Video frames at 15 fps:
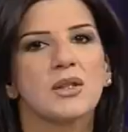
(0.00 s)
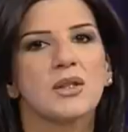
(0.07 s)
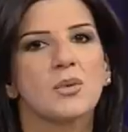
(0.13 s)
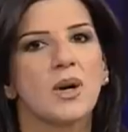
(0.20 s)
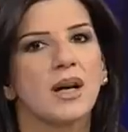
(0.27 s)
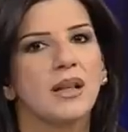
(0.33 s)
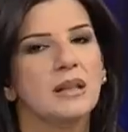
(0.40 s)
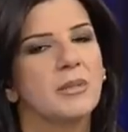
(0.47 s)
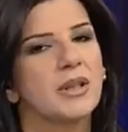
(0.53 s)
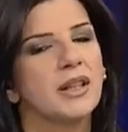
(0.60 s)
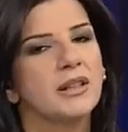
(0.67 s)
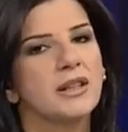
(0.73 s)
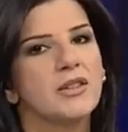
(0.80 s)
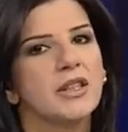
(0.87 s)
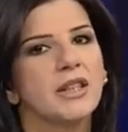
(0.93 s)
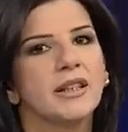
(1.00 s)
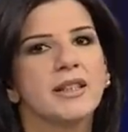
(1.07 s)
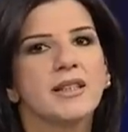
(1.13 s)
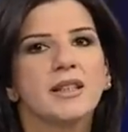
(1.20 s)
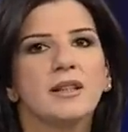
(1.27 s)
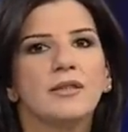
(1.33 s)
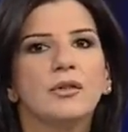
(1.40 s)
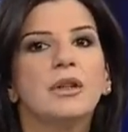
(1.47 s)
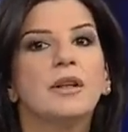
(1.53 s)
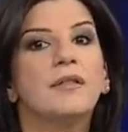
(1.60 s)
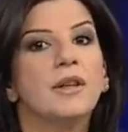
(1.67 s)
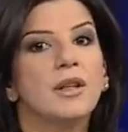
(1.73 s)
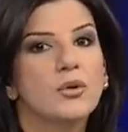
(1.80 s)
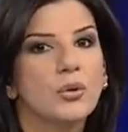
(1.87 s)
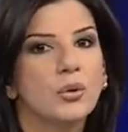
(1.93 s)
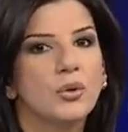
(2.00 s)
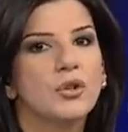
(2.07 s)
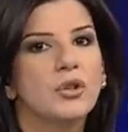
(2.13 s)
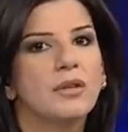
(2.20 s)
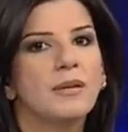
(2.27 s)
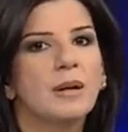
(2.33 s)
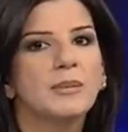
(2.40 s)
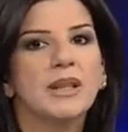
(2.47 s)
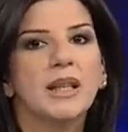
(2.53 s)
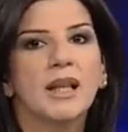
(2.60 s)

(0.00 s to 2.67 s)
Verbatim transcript: أسواق الإمارات يسرنا نستضيف هنا في الاستوديو شريف عبد